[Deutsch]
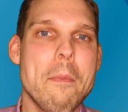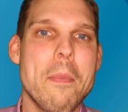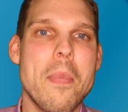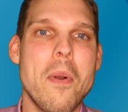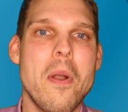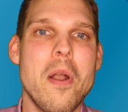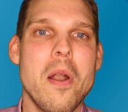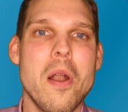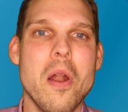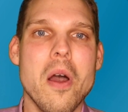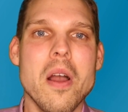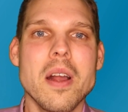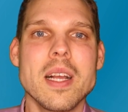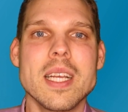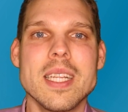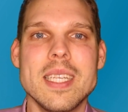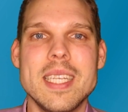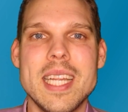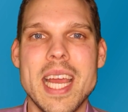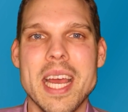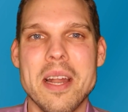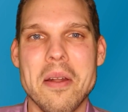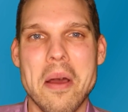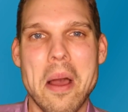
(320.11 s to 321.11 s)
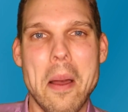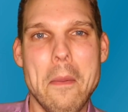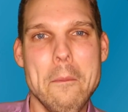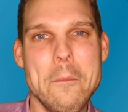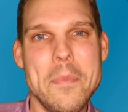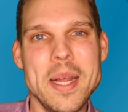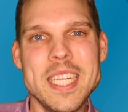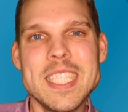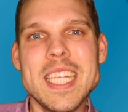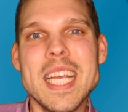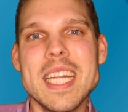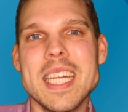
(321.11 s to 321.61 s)
Block, der noch
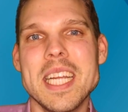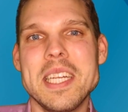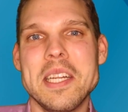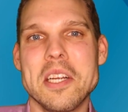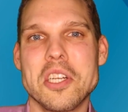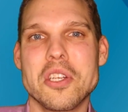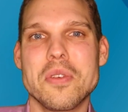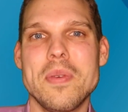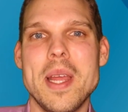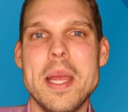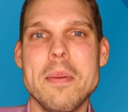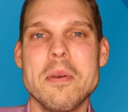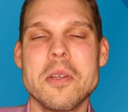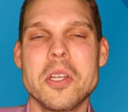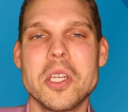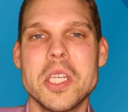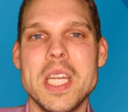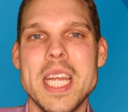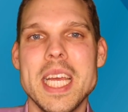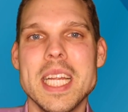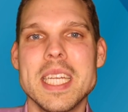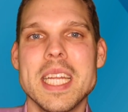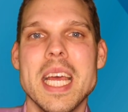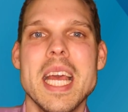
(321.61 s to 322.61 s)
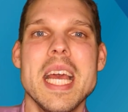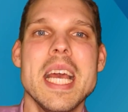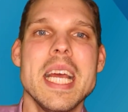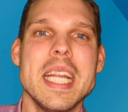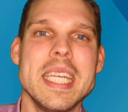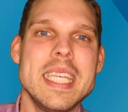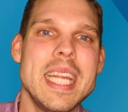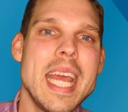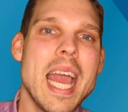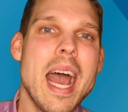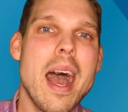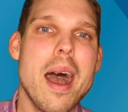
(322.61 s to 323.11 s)
ein bisschen in der Schwebe steht,
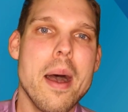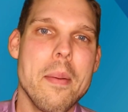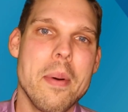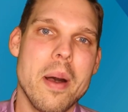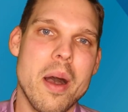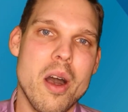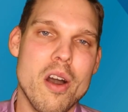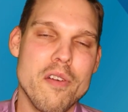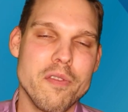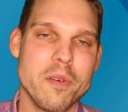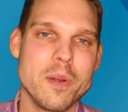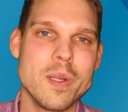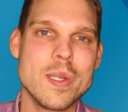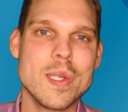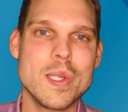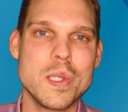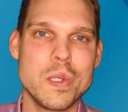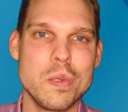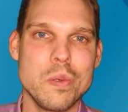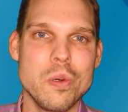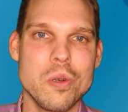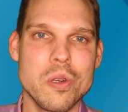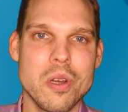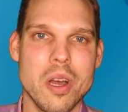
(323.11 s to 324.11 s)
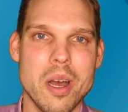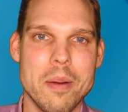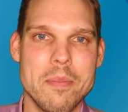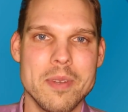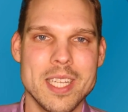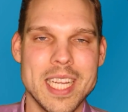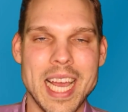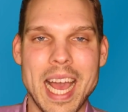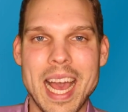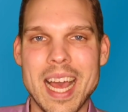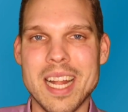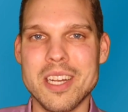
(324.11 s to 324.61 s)
der aber auf uns
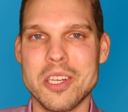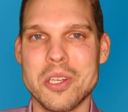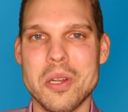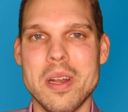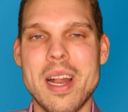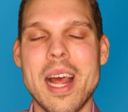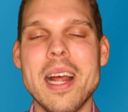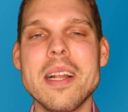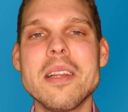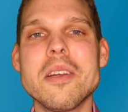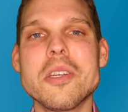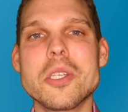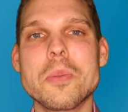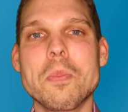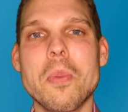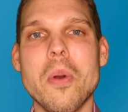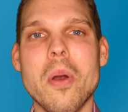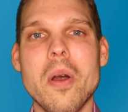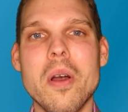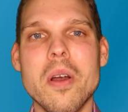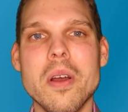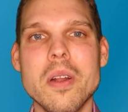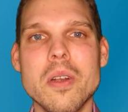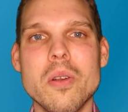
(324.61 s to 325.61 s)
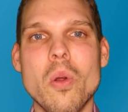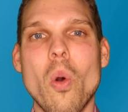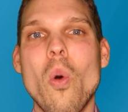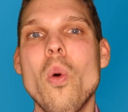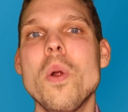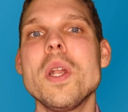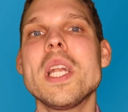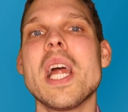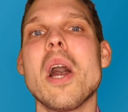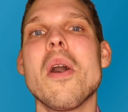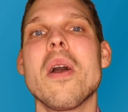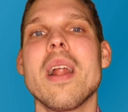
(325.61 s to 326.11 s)
zukommt. Gerade schon angesprochen
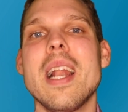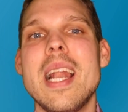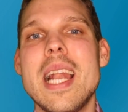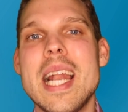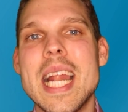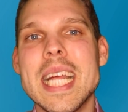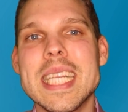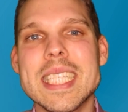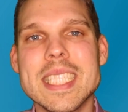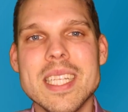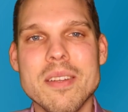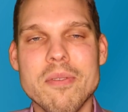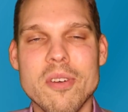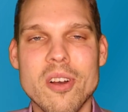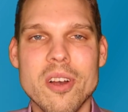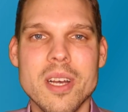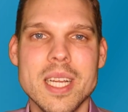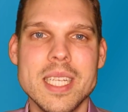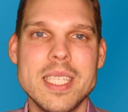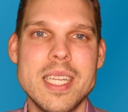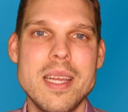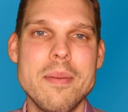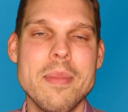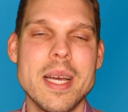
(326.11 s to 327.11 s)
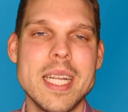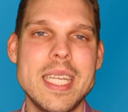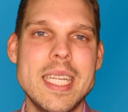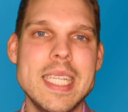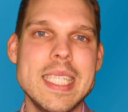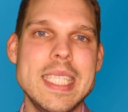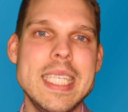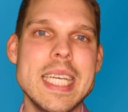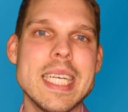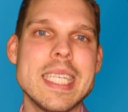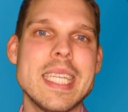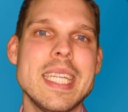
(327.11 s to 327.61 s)
und auch letzte Woche
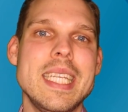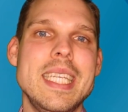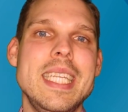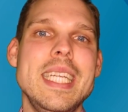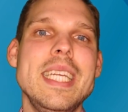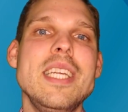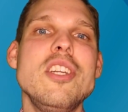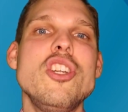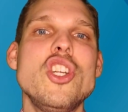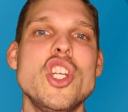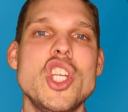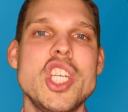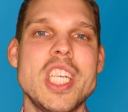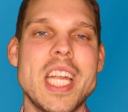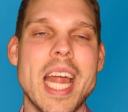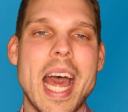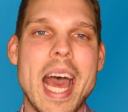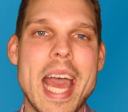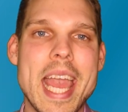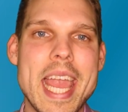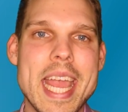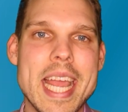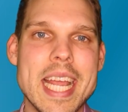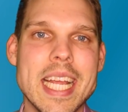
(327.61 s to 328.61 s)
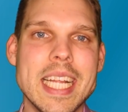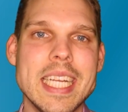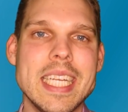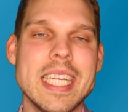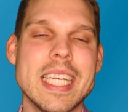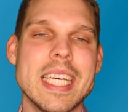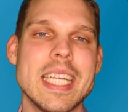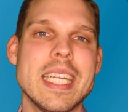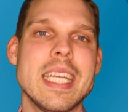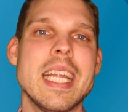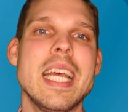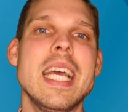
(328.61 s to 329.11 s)
thematisiert die
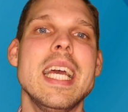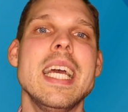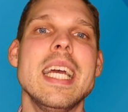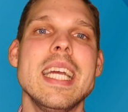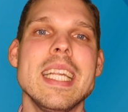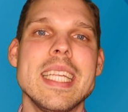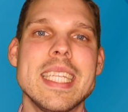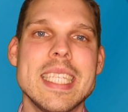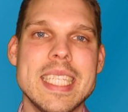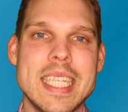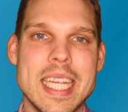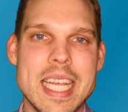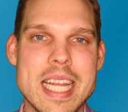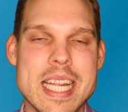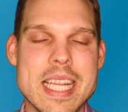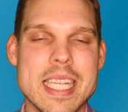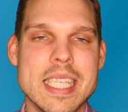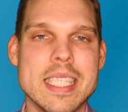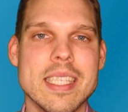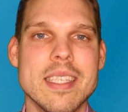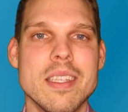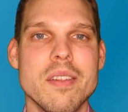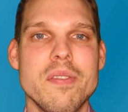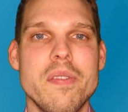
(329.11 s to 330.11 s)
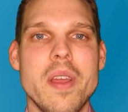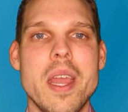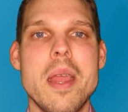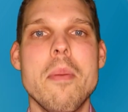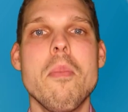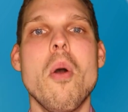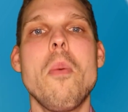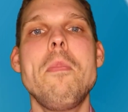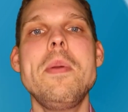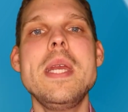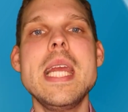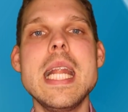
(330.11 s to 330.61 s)
steigenden Zinsen für
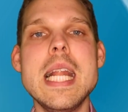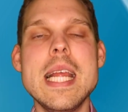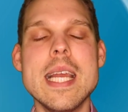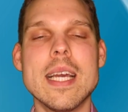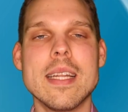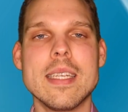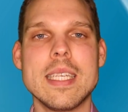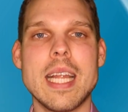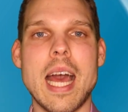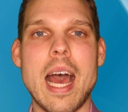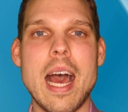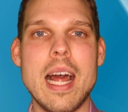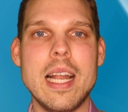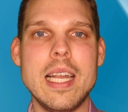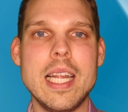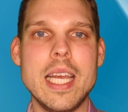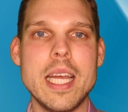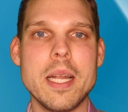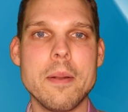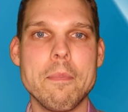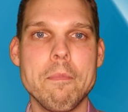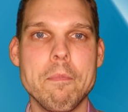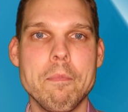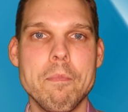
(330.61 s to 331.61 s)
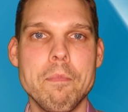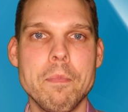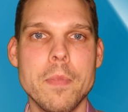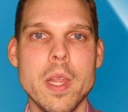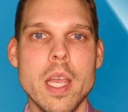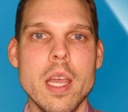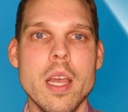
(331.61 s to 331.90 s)
Immobiliendarlehen.